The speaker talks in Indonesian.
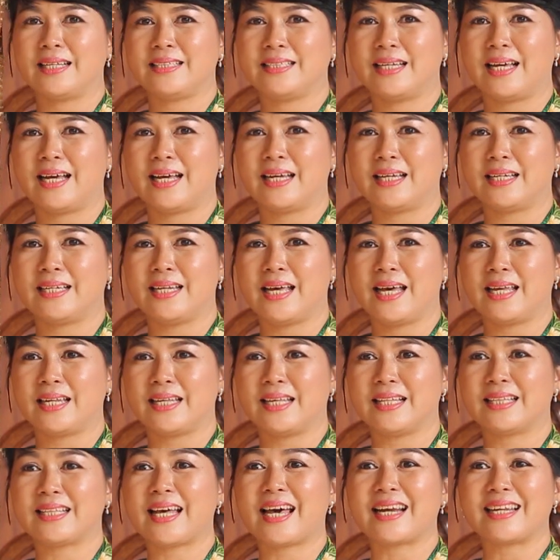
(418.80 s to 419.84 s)
hanya
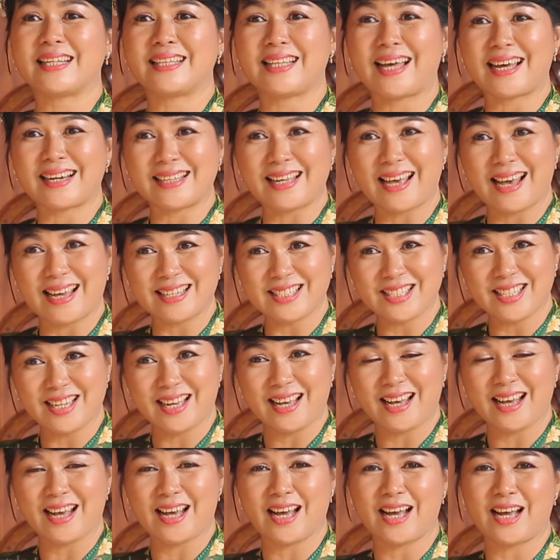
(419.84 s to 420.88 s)
dari
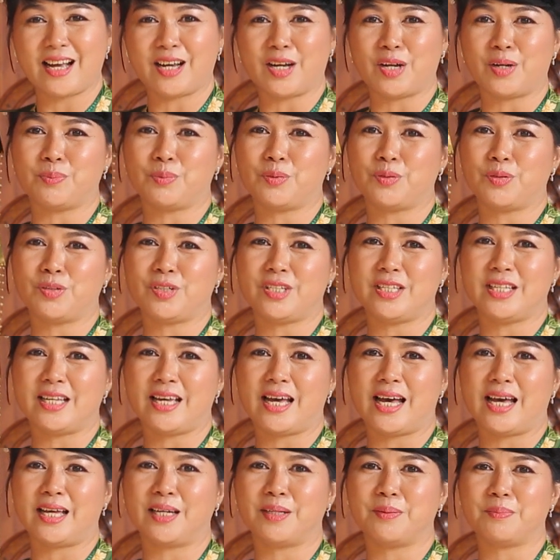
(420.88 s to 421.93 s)
tari-tariannya,
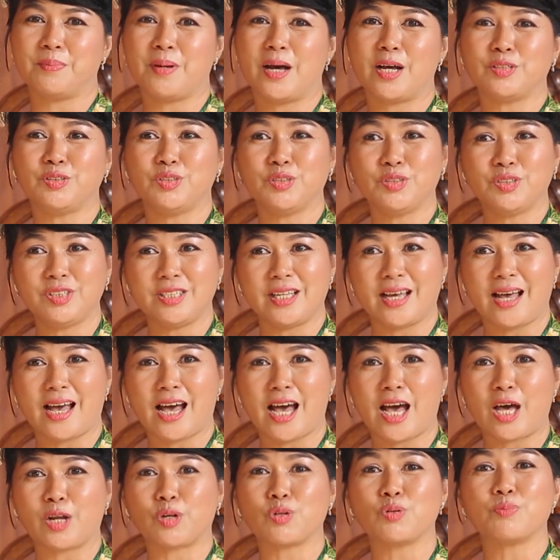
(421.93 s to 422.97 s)
kemudian
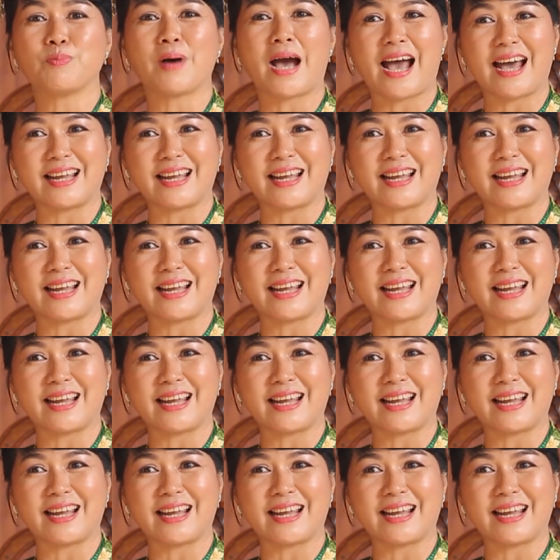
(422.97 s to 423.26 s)
bajunya, rumah